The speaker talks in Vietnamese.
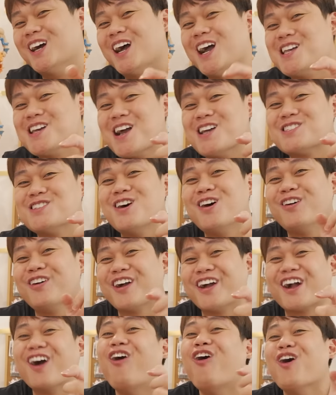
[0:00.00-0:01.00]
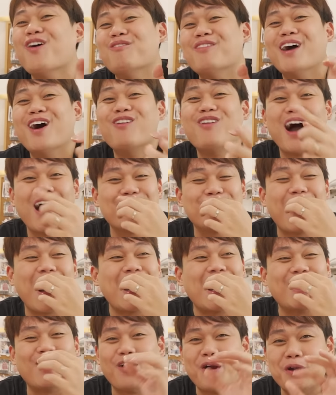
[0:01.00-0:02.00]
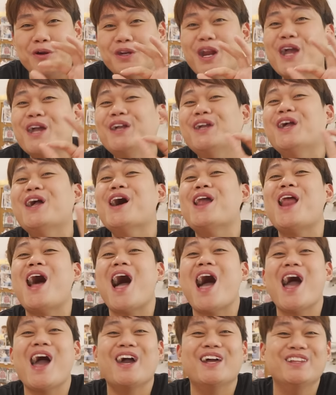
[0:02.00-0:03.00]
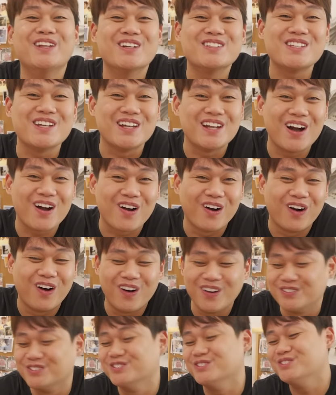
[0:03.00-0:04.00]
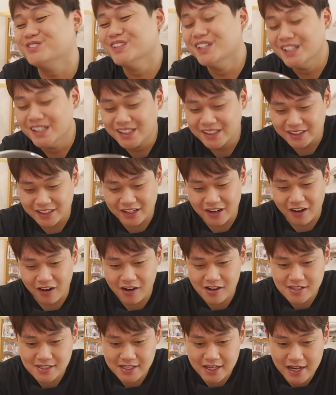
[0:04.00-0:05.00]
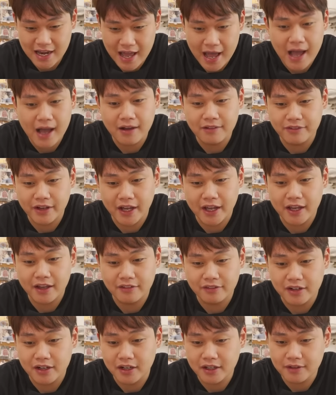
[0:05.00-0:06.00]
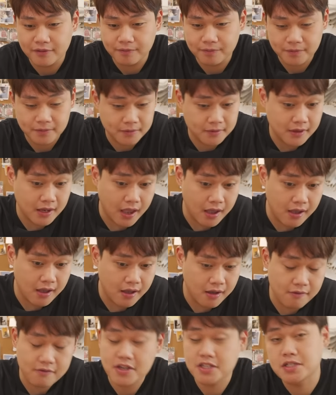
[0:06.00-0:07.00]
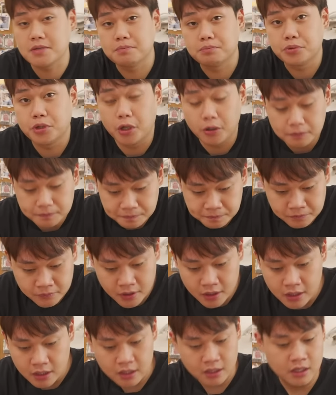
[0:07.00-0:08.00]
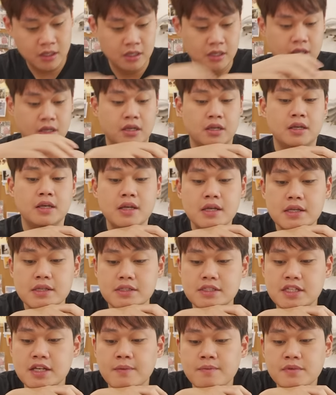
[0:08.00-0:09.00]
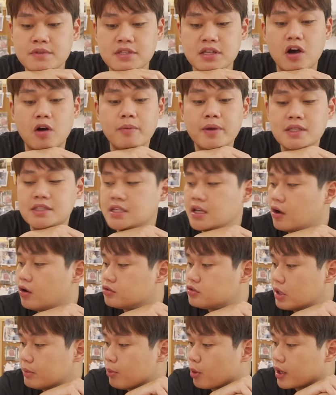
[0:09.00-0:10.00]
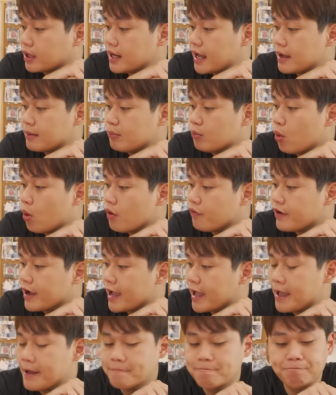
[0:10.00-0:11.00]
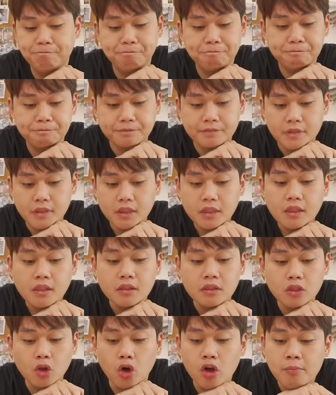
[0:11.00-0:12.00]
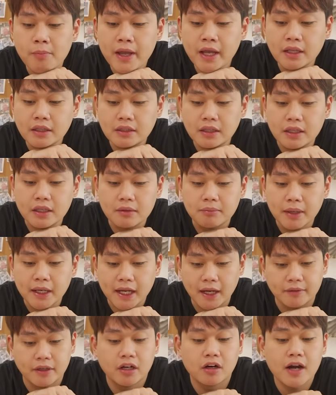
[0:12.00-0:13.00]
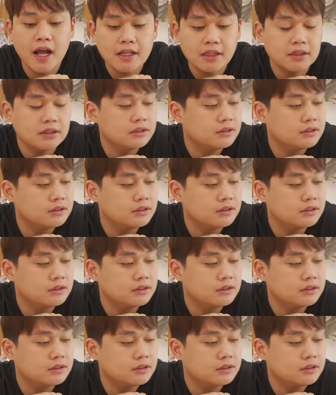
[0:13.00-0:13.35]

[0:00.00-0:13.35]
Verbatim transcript: ngày xưa cái câu này mấy ông iPhone này nói định nghĩa lại những gì đã có. Thì đó sẽ là về với Vision Pro. 160 triệu cho một cái này mua về, đối với mình thì mình cảm thấy nó đắt.